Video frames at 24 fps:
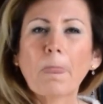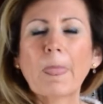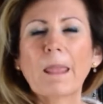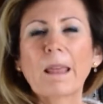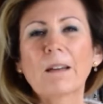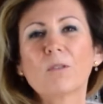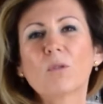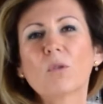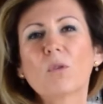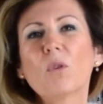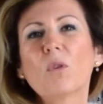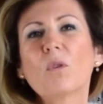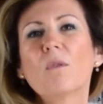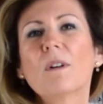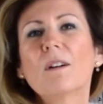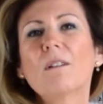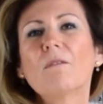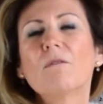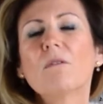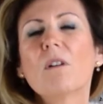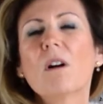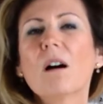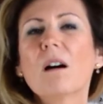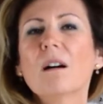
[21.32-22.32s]
Donc on va
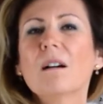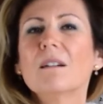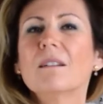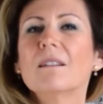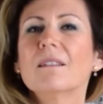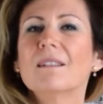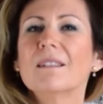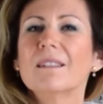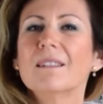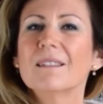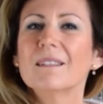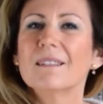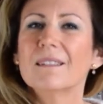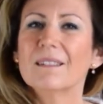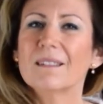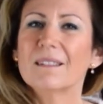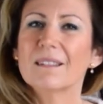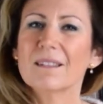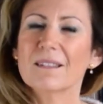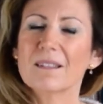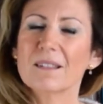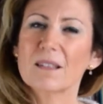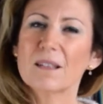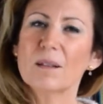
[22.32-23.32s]
voir
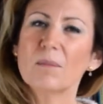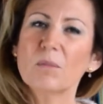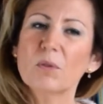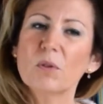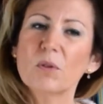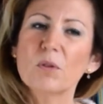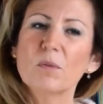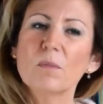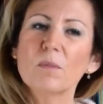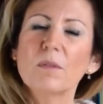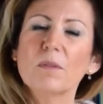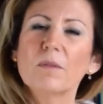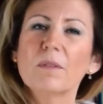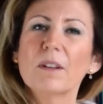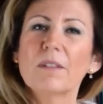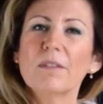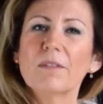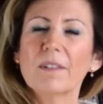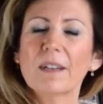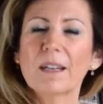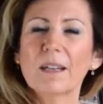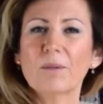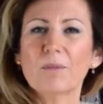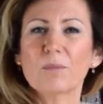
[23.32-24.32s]
ensemble comment on va
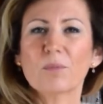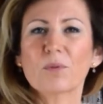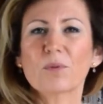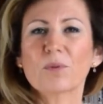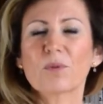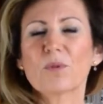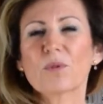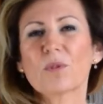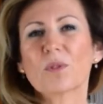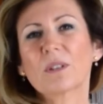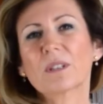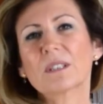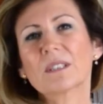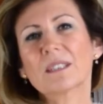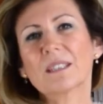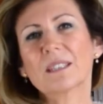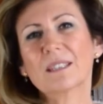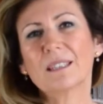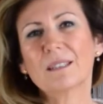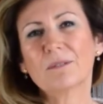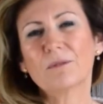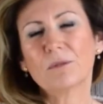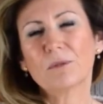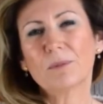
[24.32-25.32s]
faire pour se
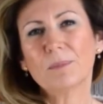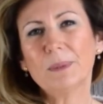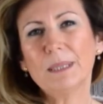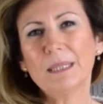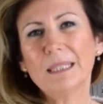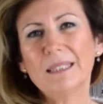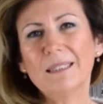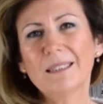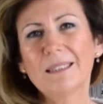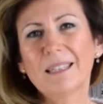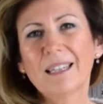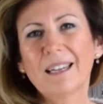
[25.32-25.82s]
sortir des phobies.